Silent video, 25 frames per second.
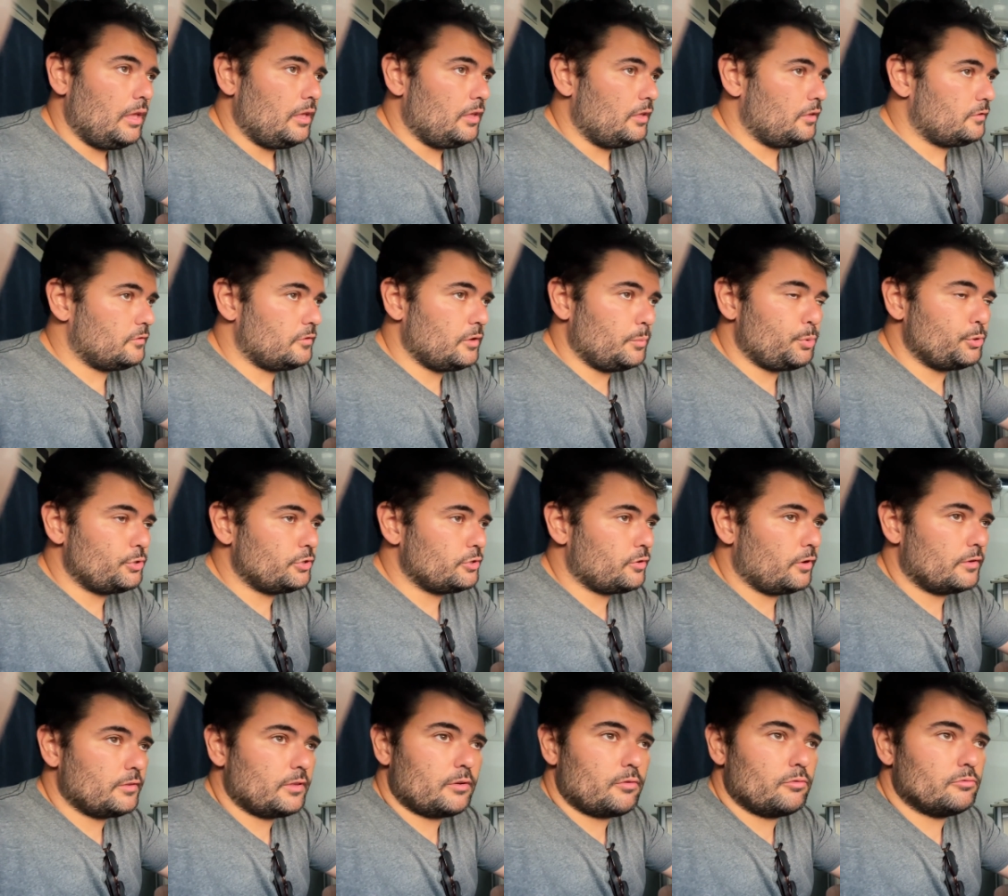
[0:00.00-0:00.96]
esse tipo de
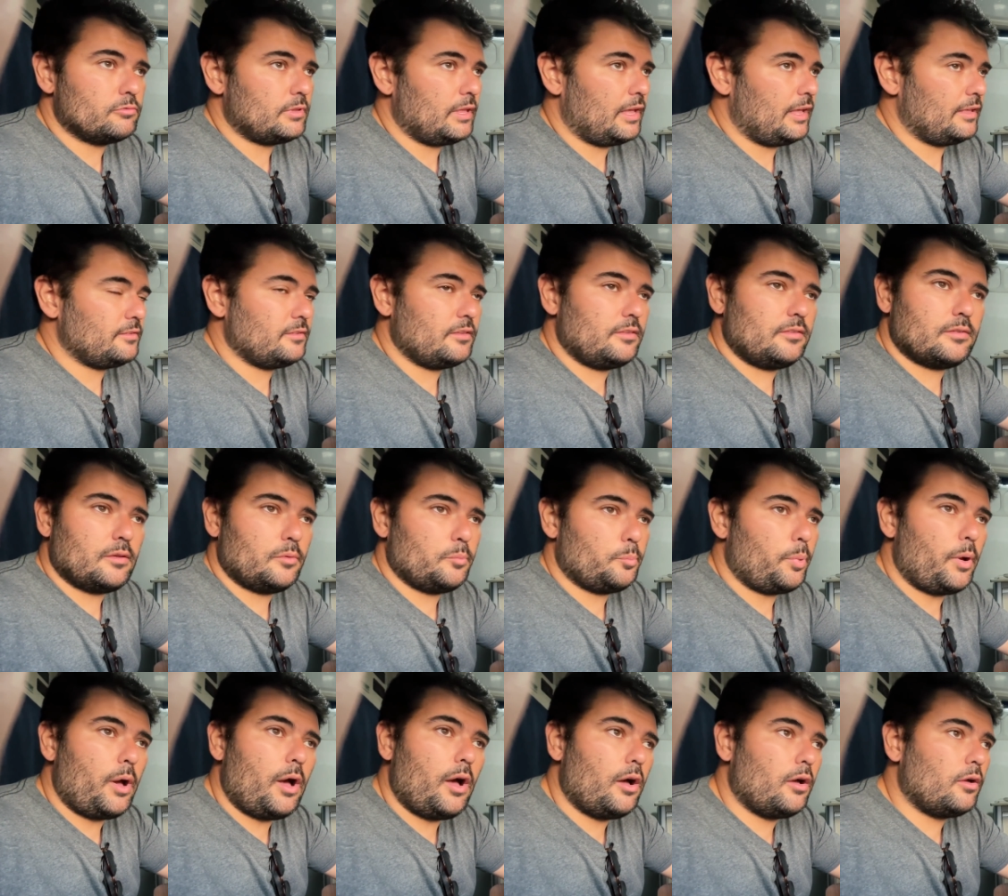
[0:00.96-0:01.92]
coisa acontece em São
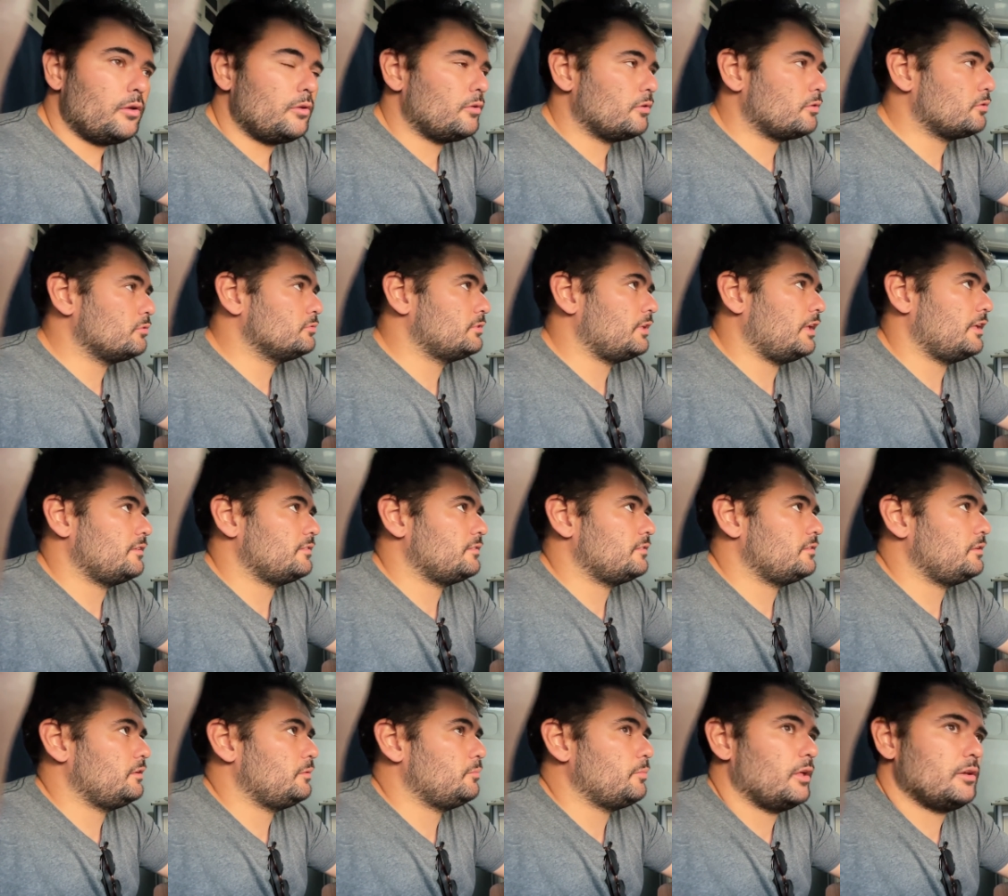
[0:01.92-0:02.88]
Paulo,
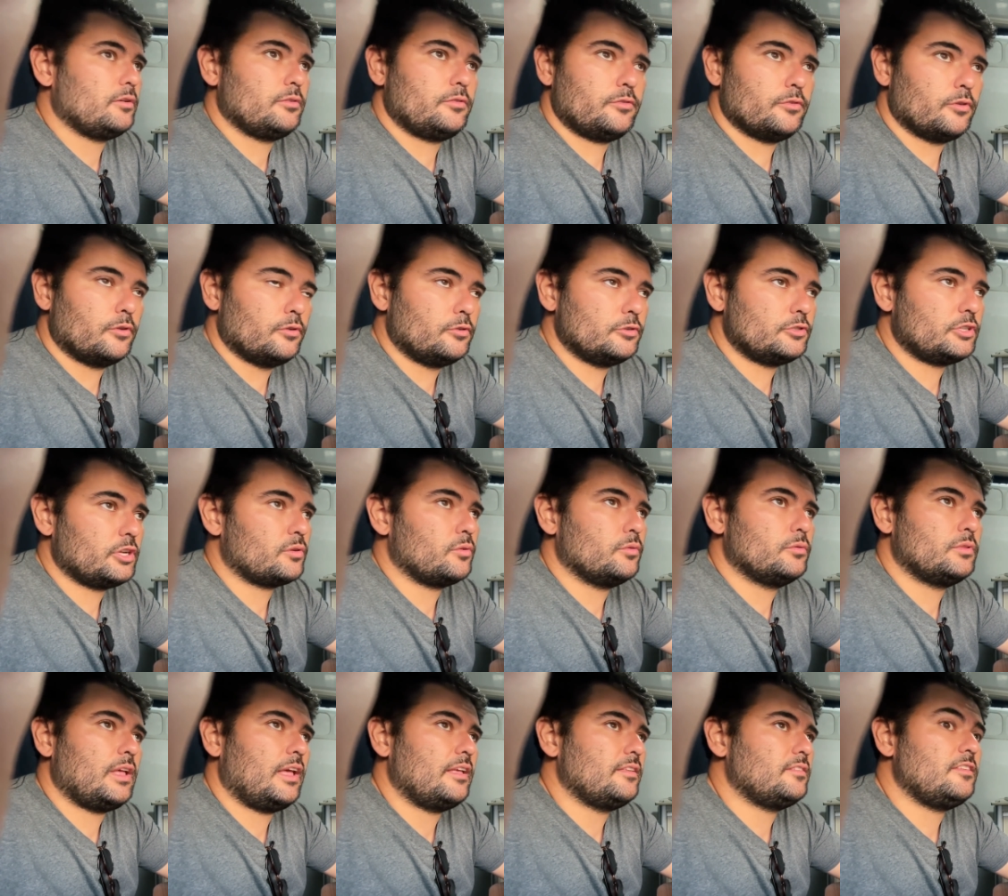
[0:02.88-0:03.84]
acontece em Belo Horizonte,
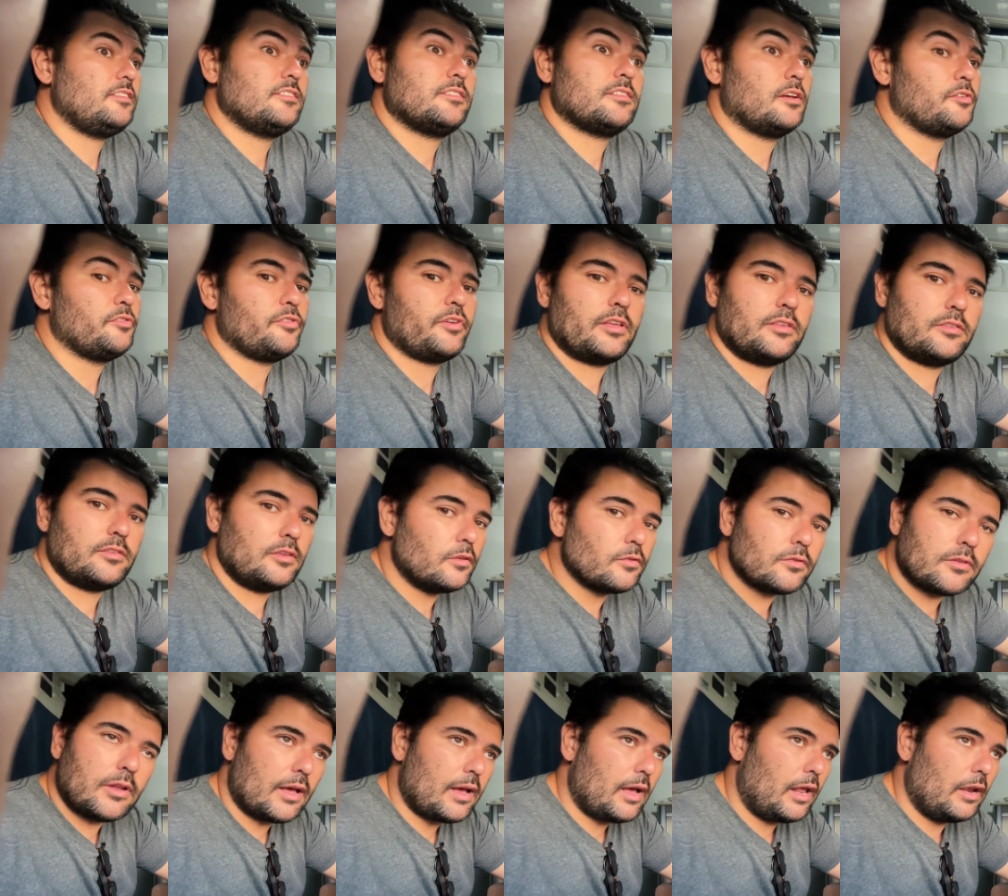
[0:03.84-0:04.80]
acontece em São
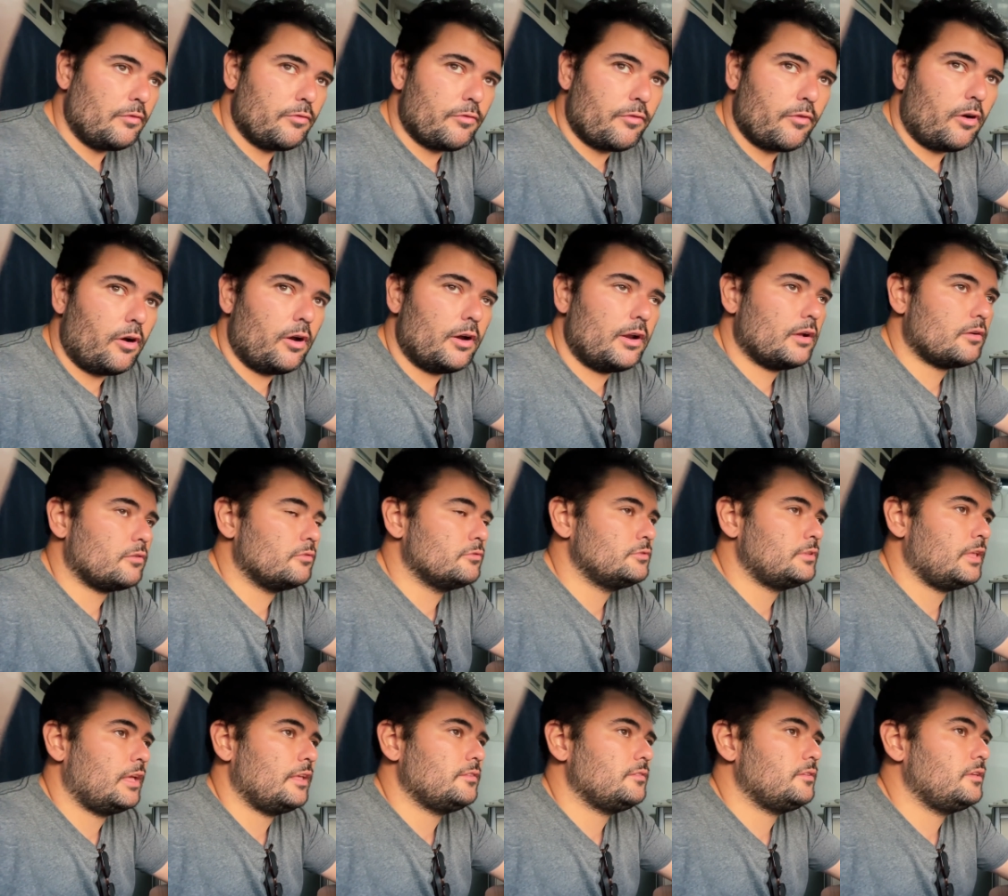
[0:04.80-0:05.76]
Francisco, na Califórnia,
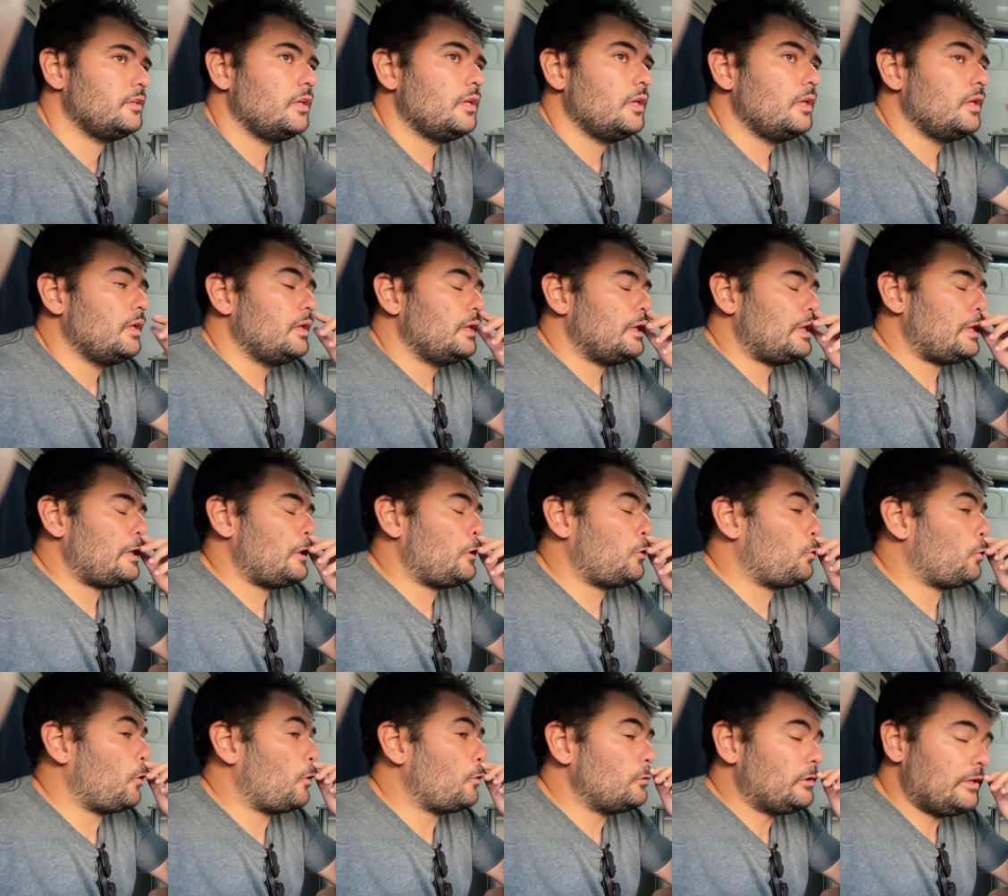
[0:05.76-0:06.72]
acontece em
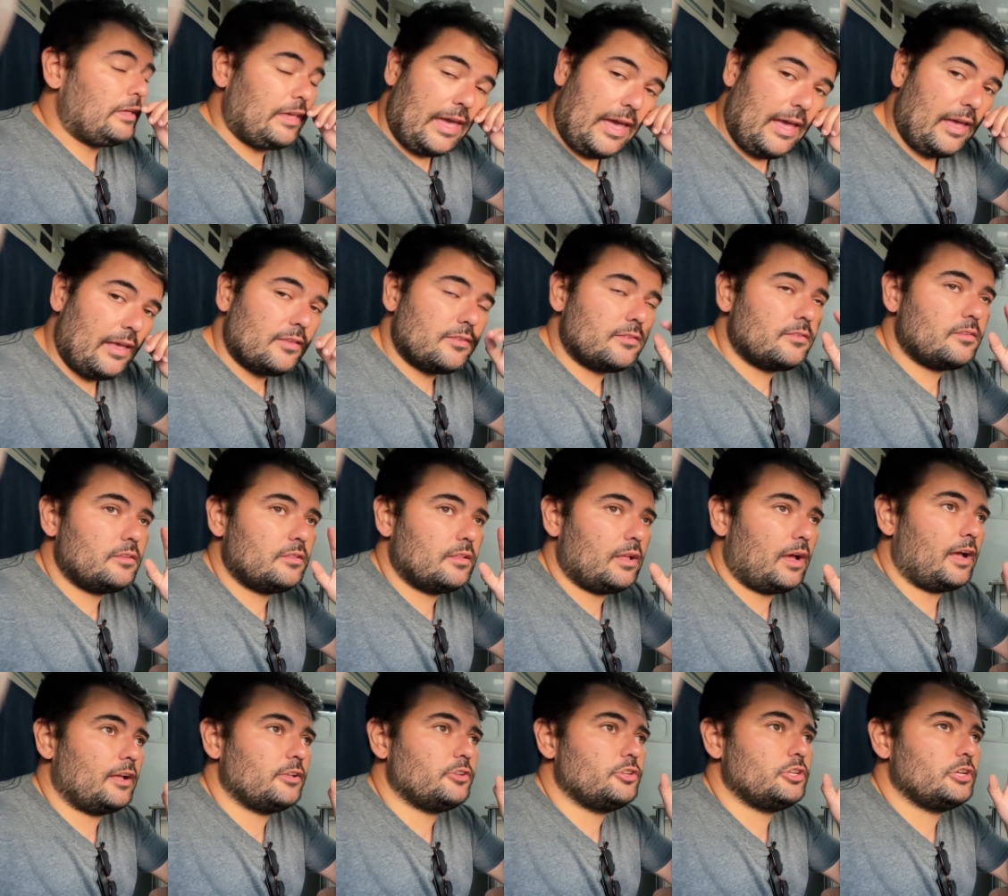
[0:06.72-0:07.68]
qualquer
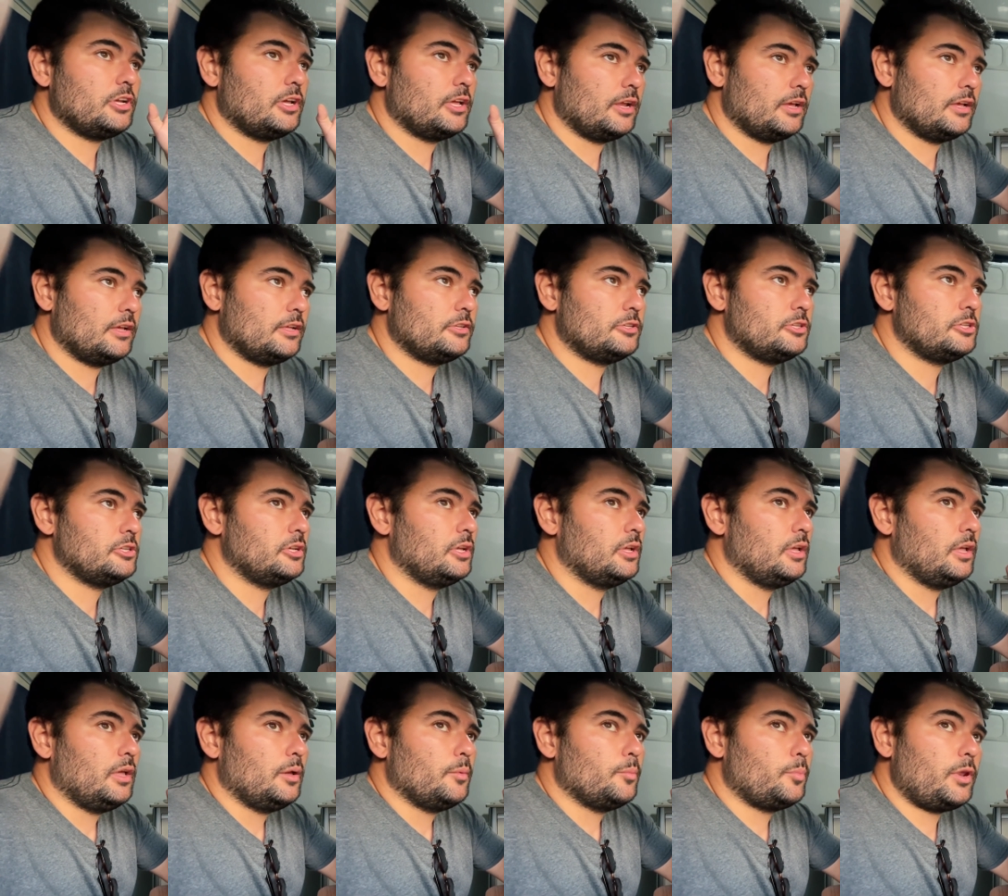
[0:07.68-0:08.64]
cidade grande,
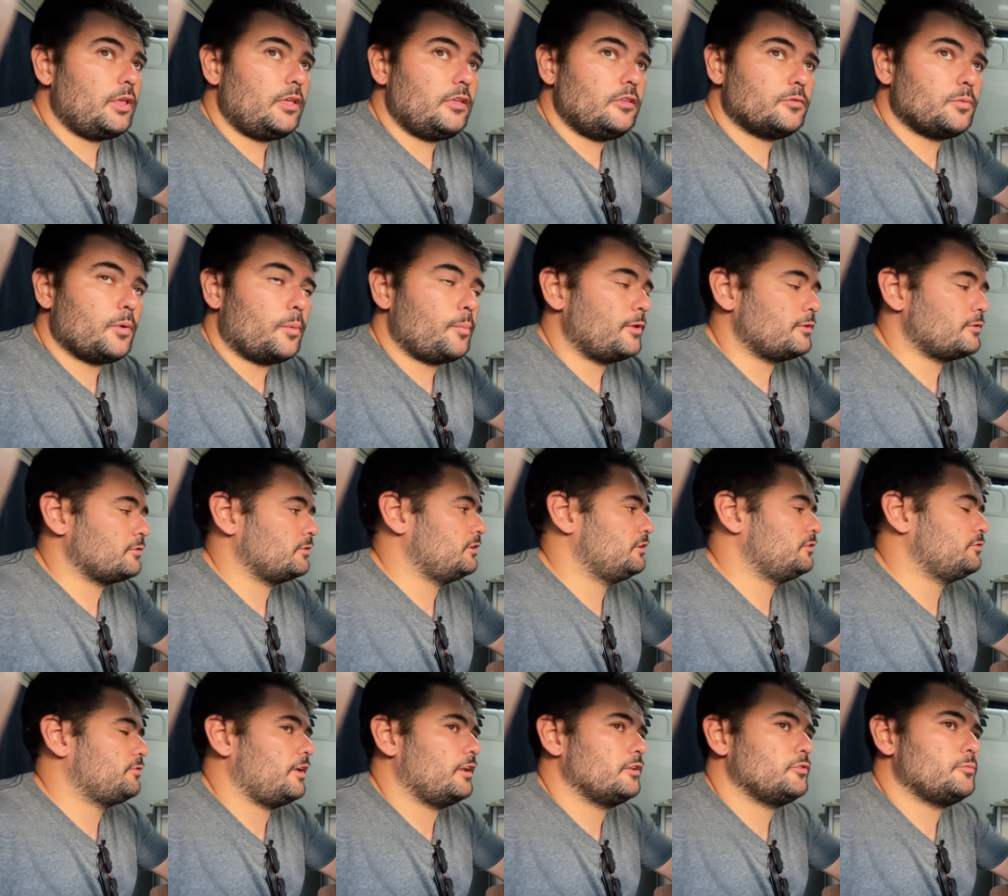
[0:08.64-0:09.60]
principalmente quando a
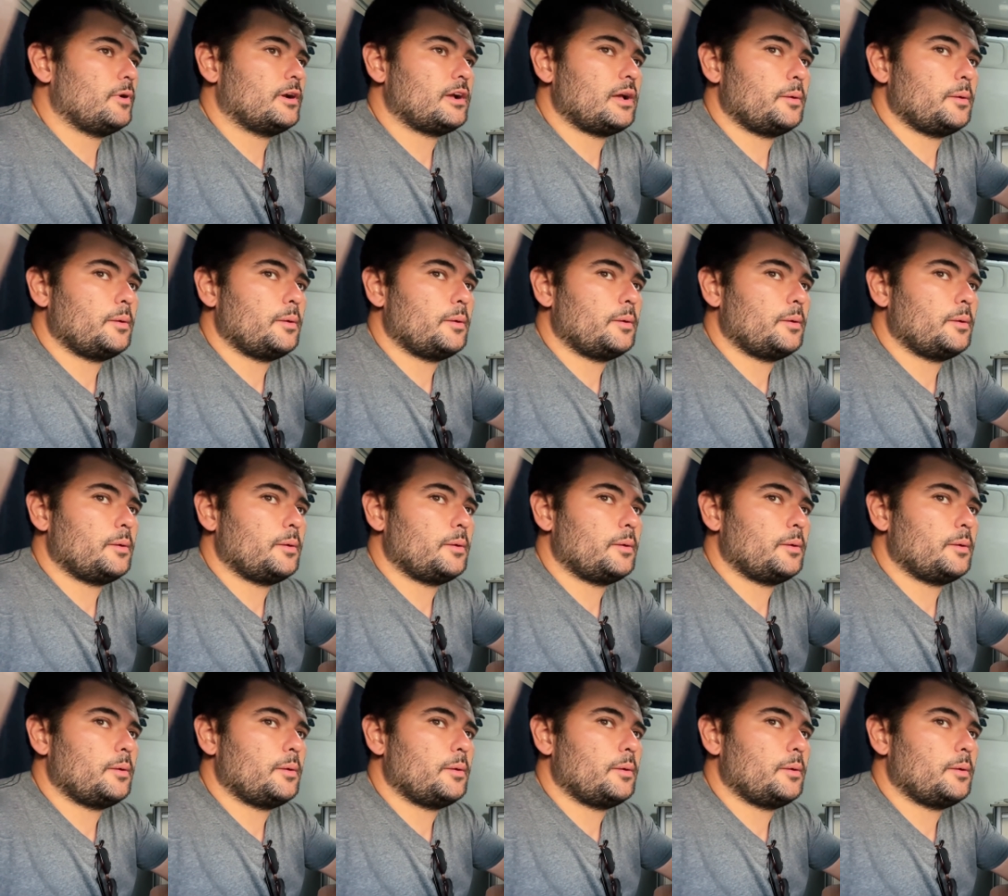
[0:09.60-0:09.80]
gente fala de uma